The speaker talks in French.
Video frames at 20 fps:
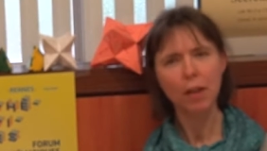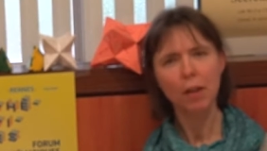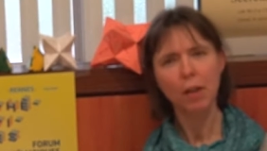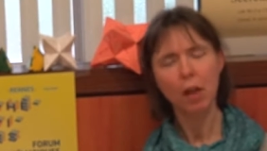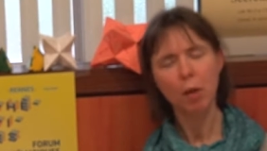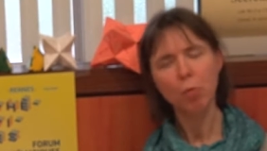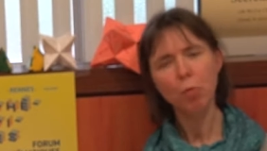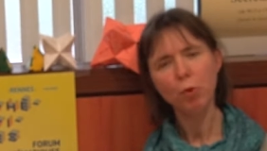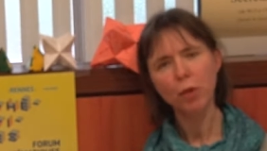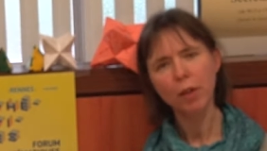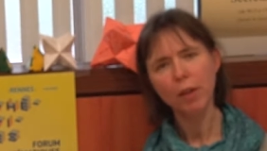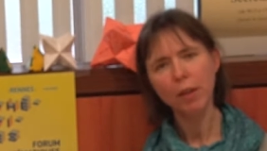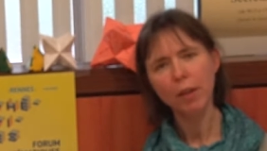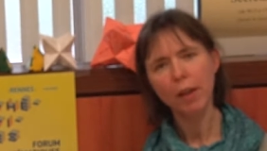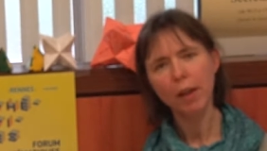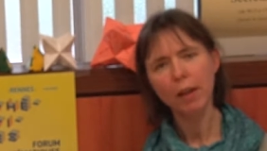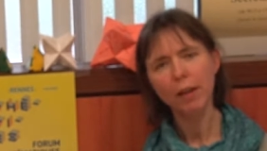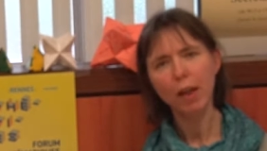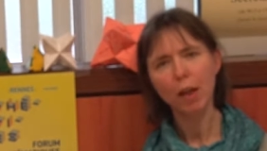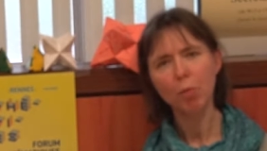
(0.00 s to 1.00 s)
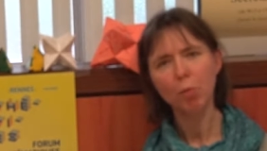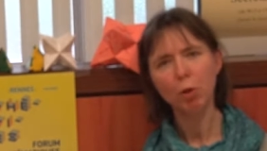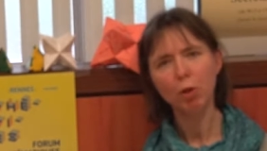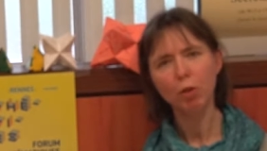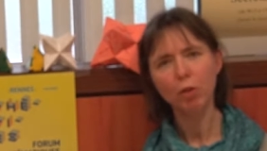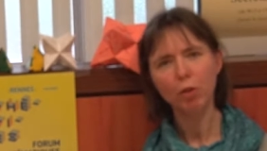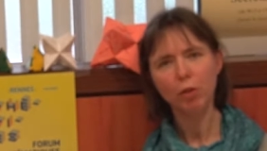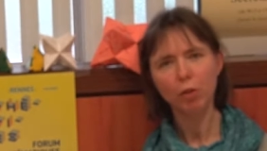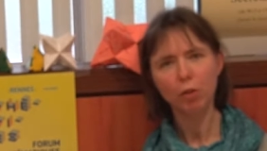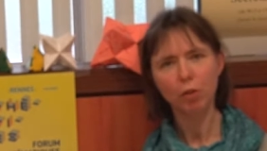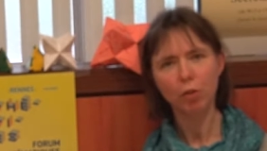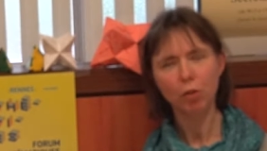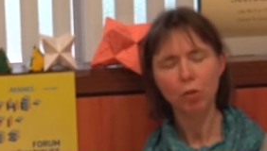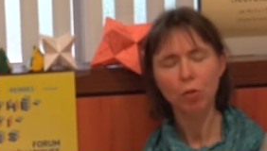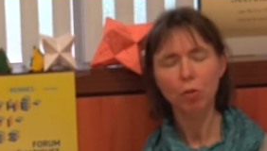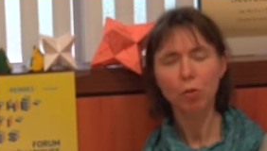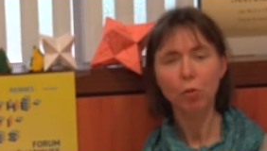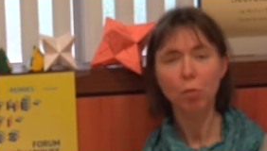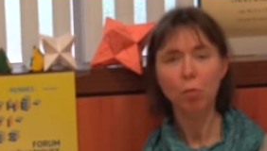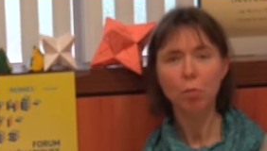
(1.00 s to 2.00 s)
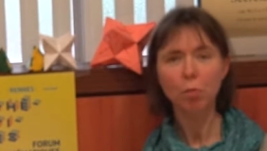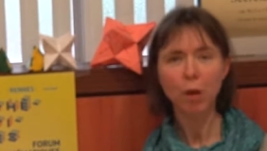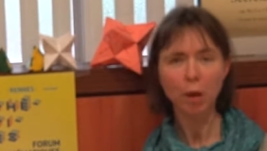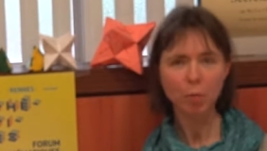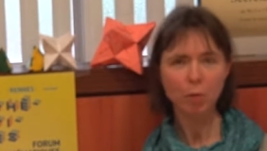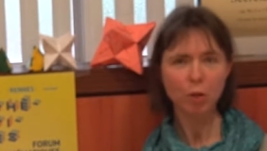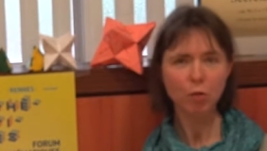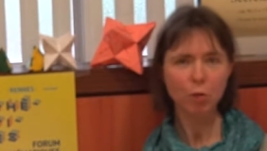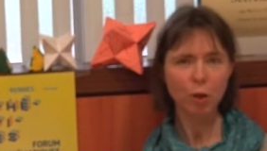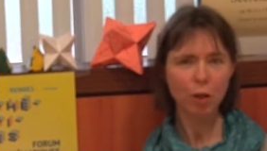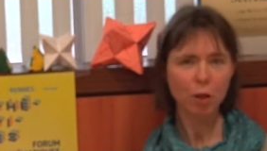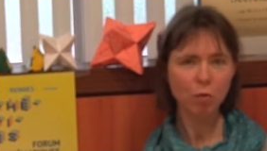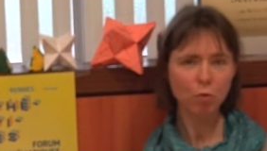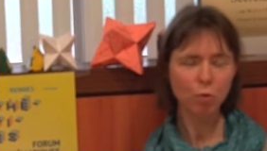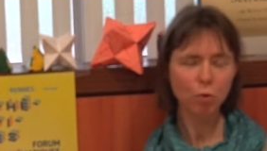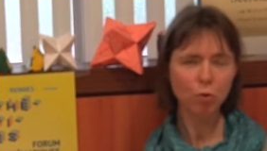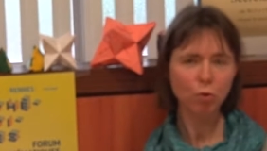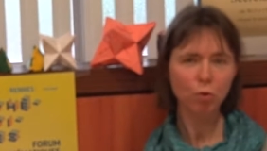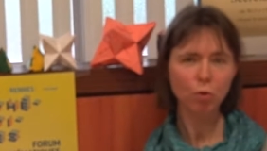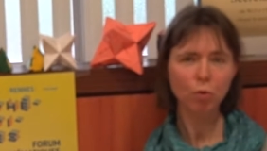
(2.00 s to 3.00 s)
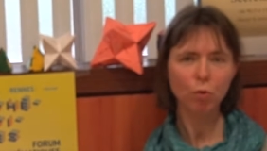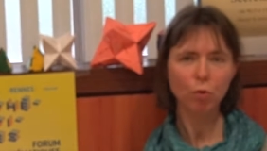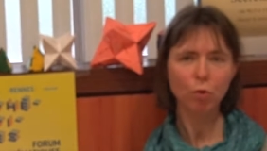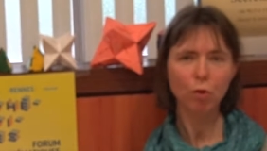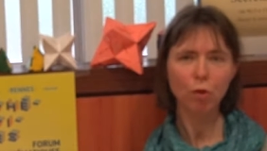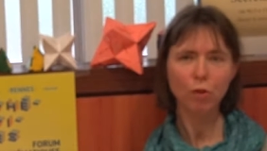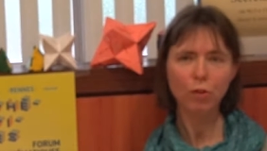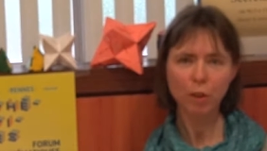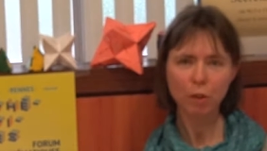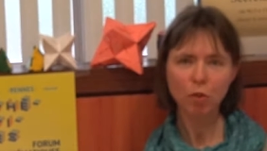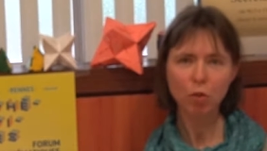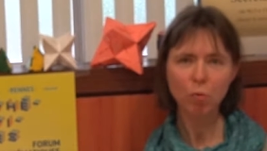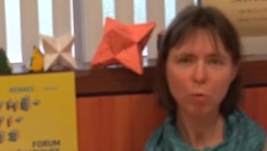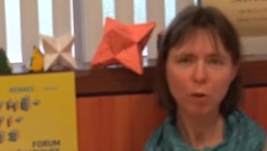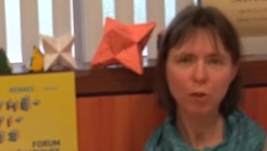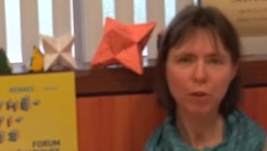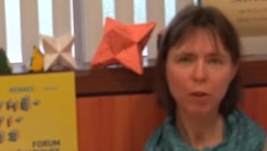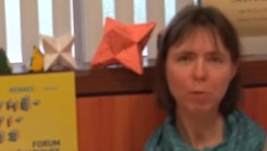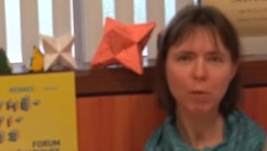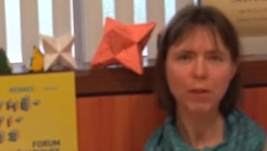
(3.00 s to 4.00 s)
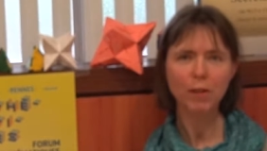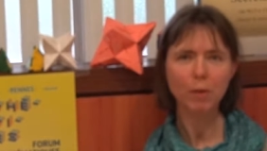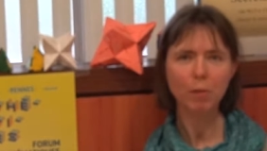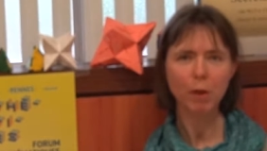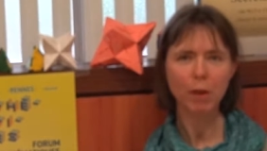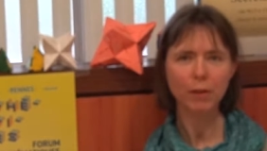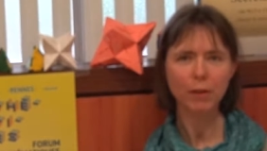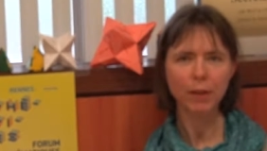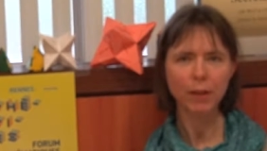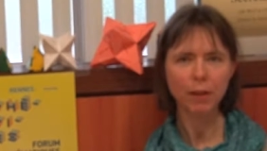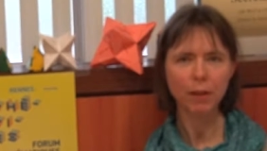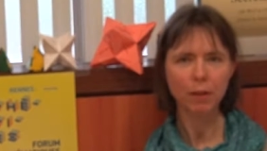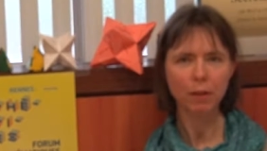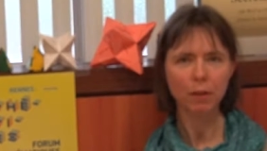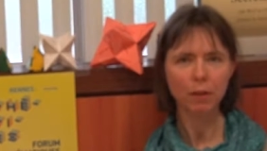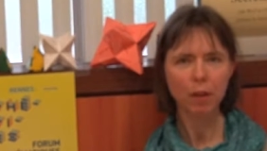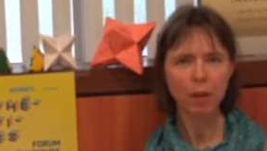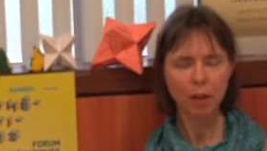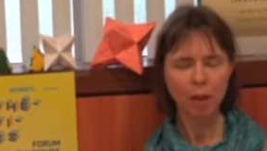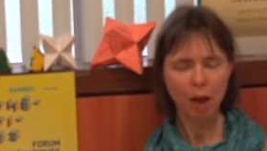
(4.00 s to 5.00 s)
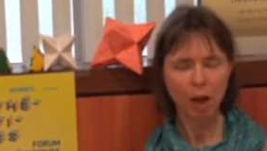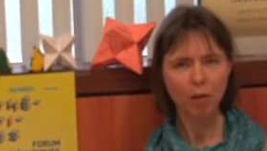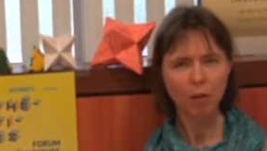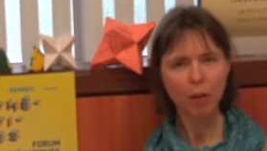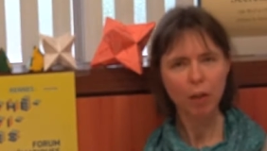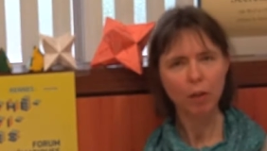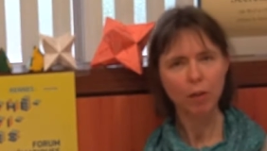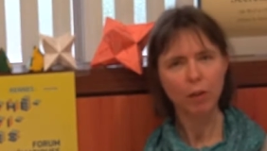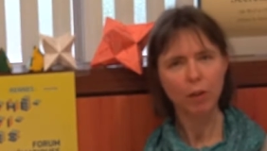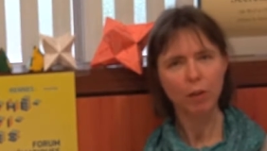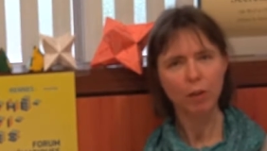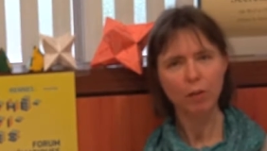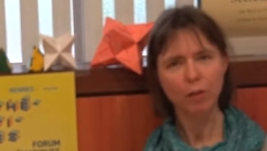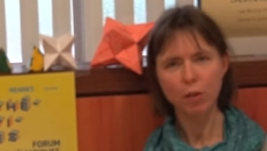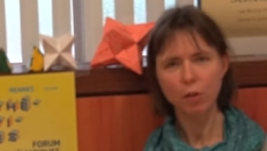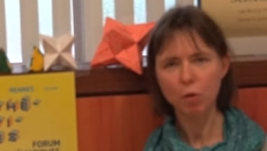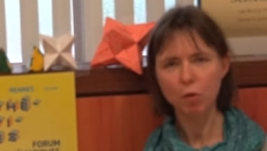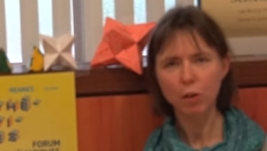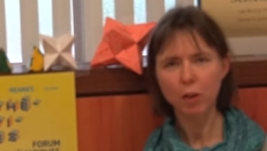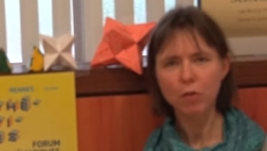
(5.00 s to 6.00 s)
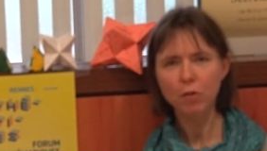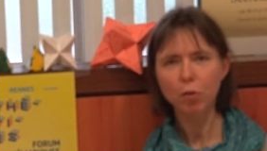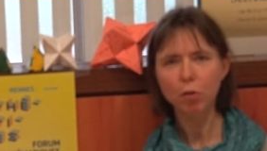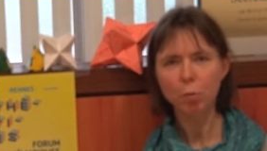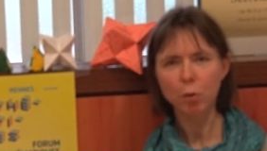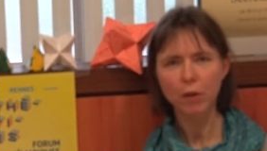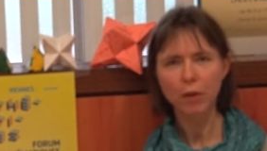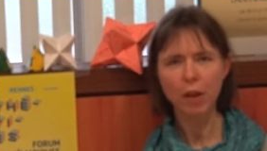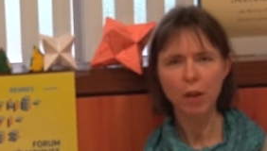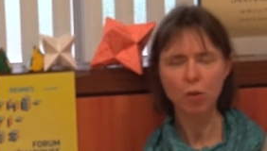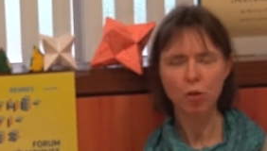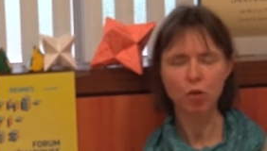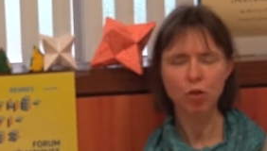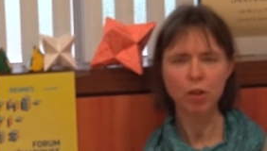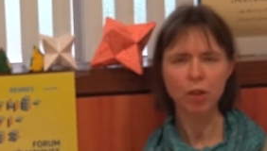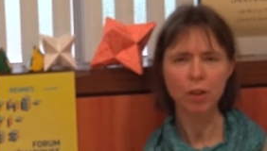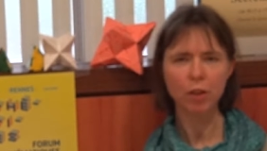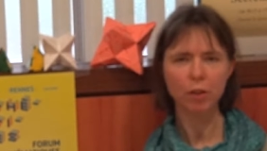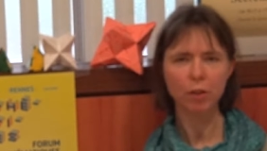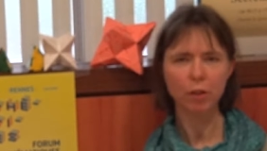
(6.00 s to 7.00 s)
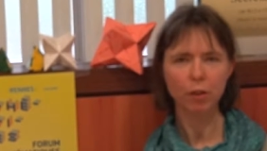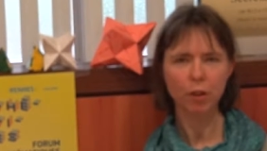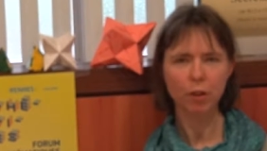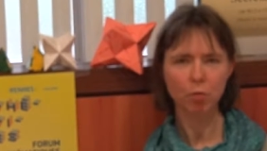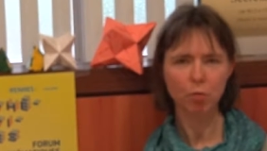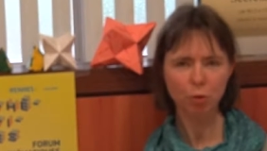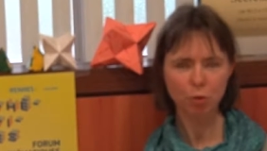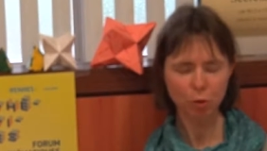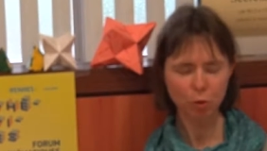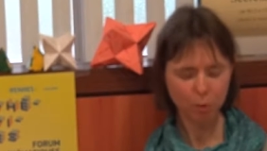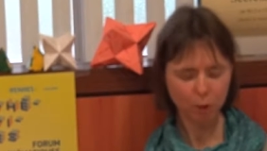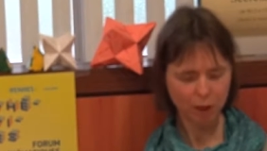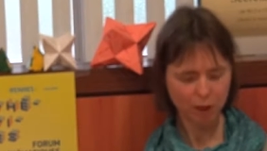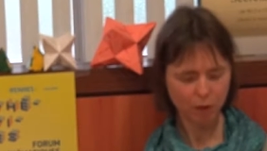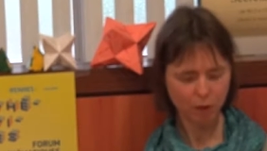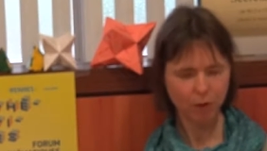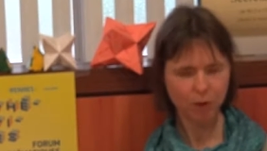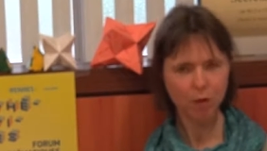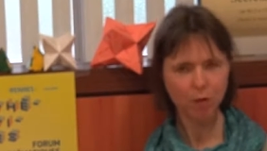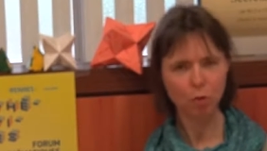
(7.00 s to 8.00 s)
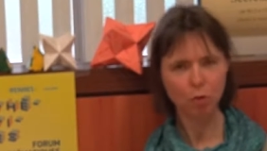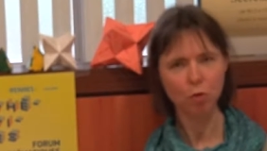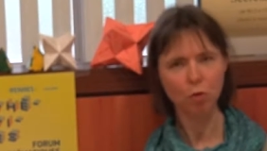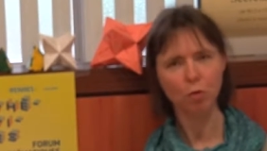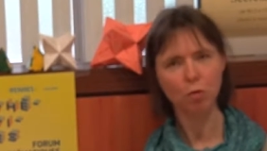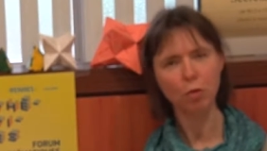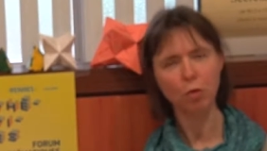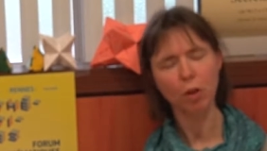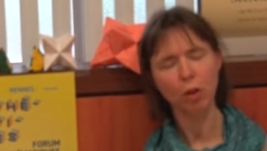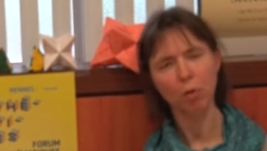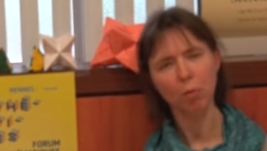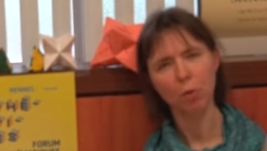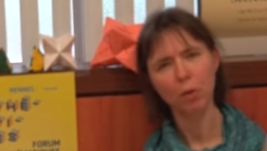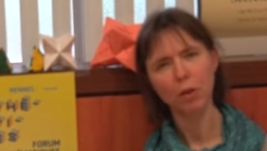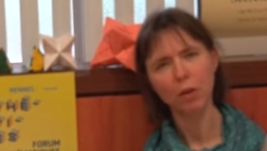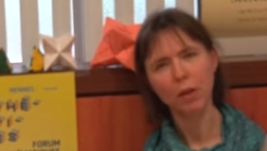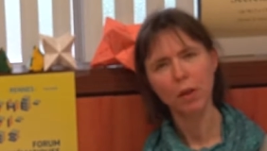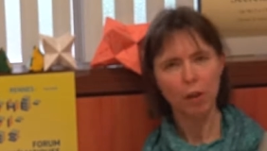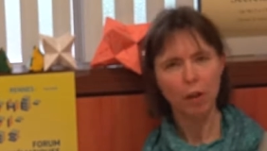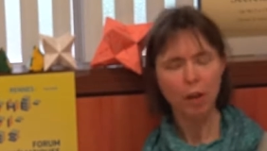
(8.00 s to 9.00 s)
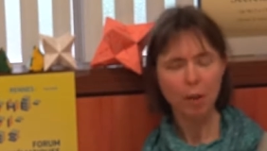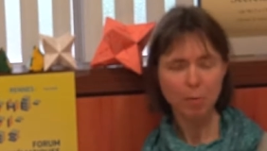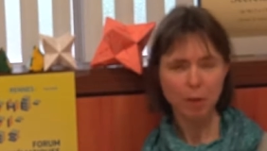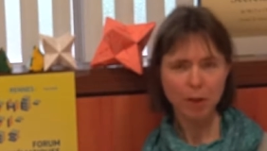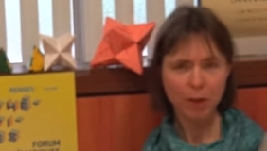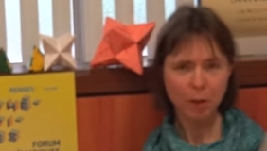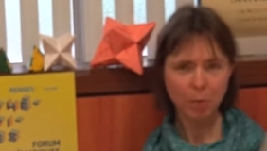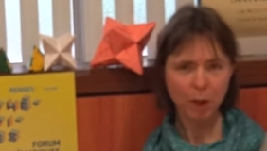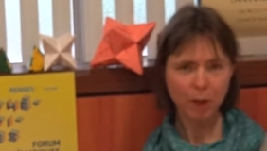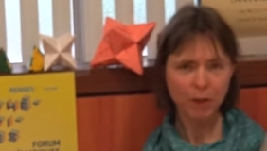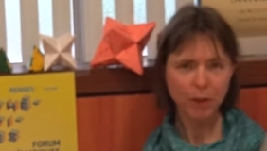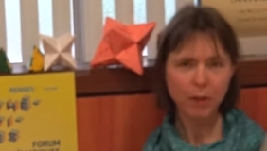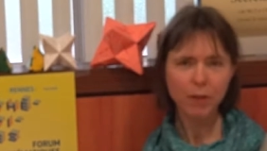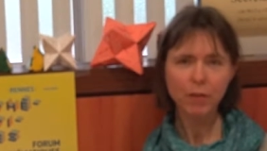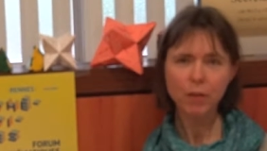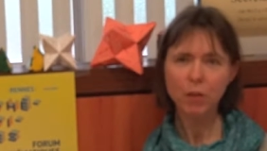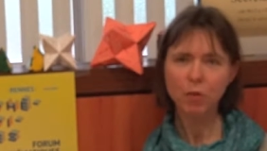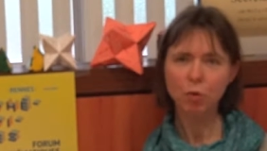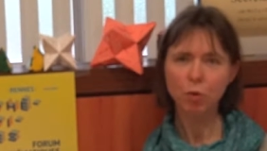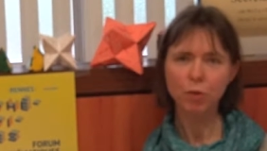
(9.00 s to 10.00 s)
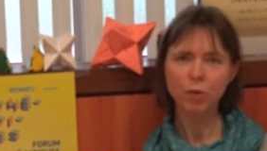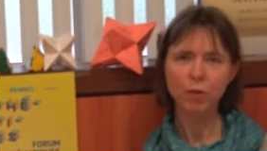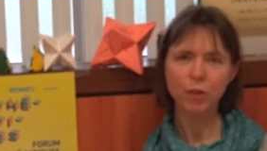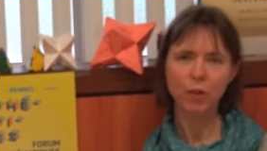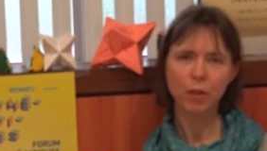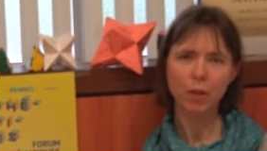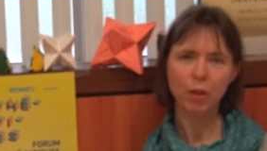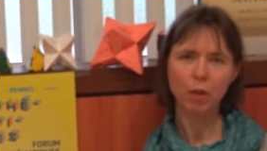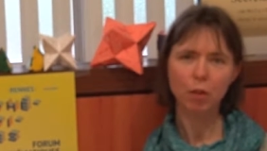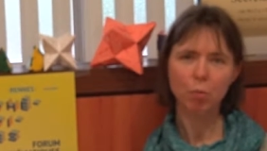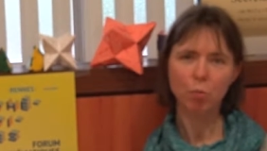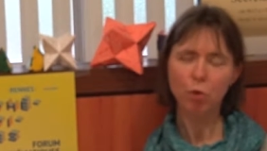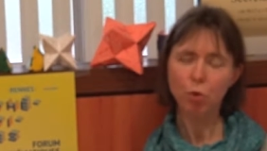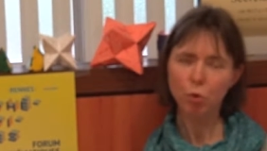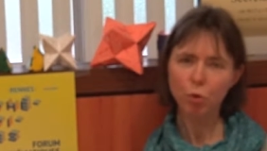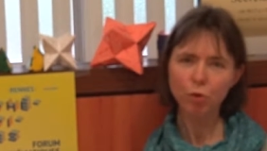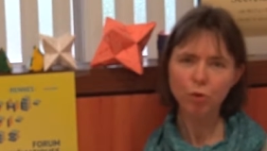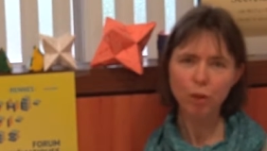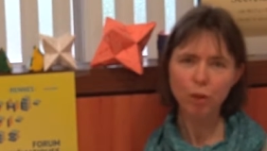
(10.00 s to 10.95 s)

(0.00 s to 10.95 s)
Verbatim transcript: et puis également euh, une perpétuelle évolution de l'enseignement des mathématiques avec des innovations pédagogiques qui vous seront présentées sur ce forum. Les mathématiques, c'est aussi beaucoup de